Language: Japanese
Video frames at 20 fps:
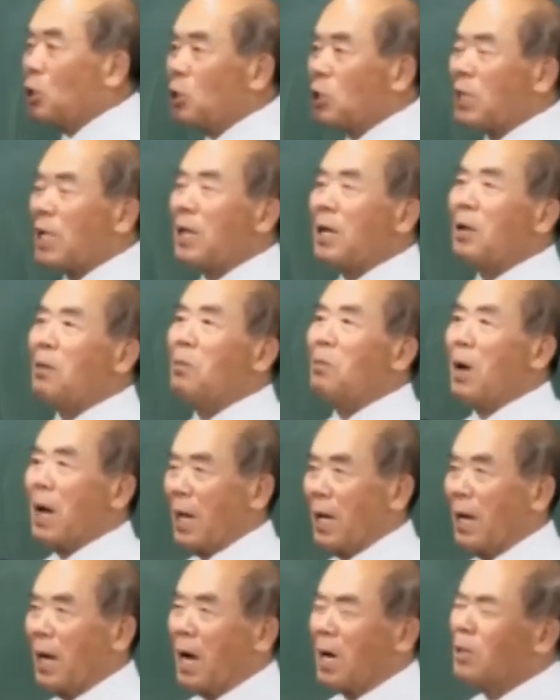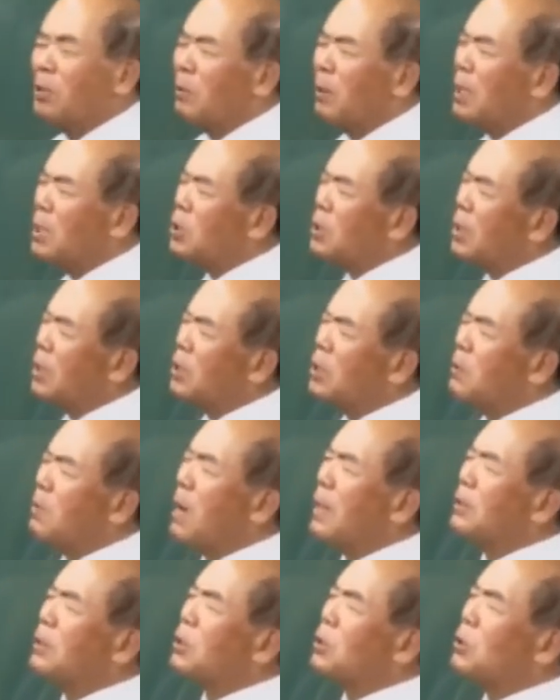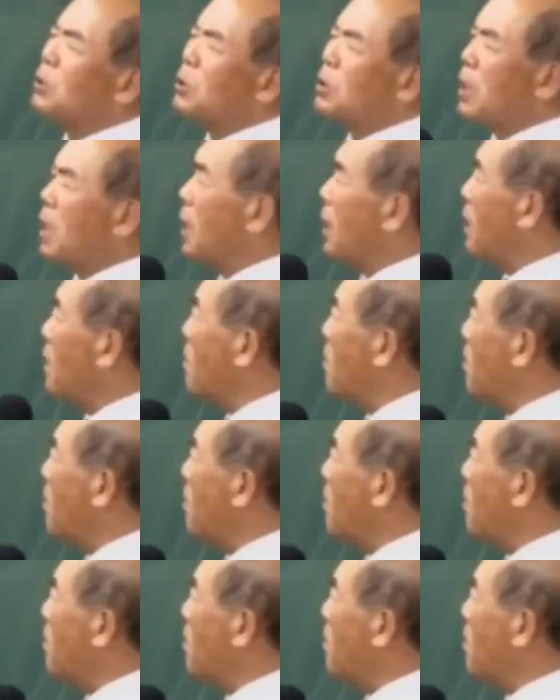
千年前あるいは 1, 1万数千年